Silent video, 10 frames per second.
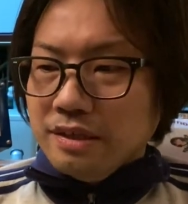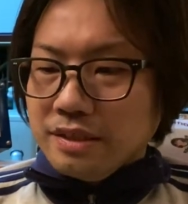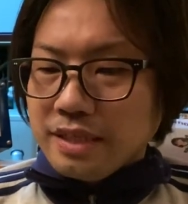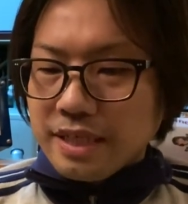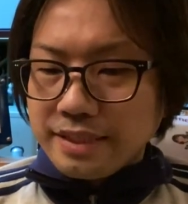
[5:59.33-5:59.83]

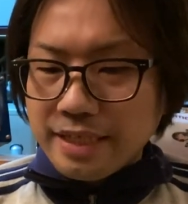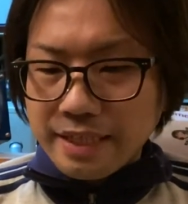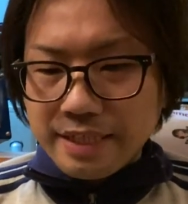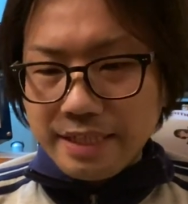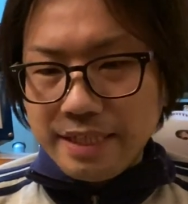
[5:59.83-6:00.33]
佐々
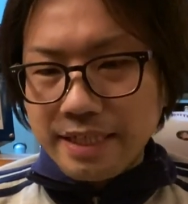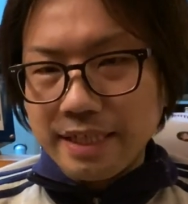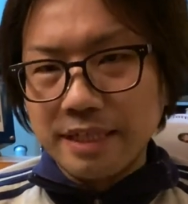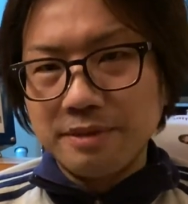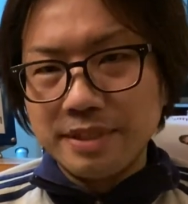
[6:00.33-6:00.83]
木里
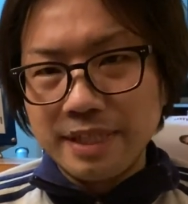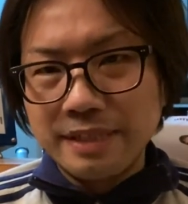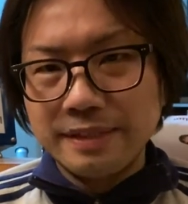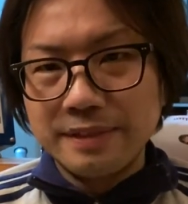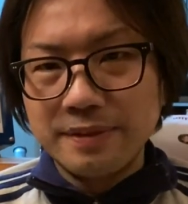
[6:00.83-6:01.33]
香子ちゃ
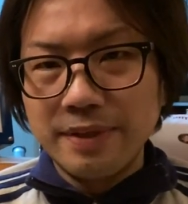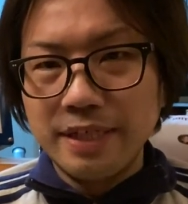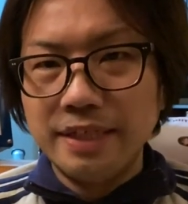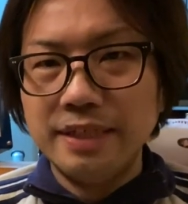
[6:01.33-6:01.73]
んすごい、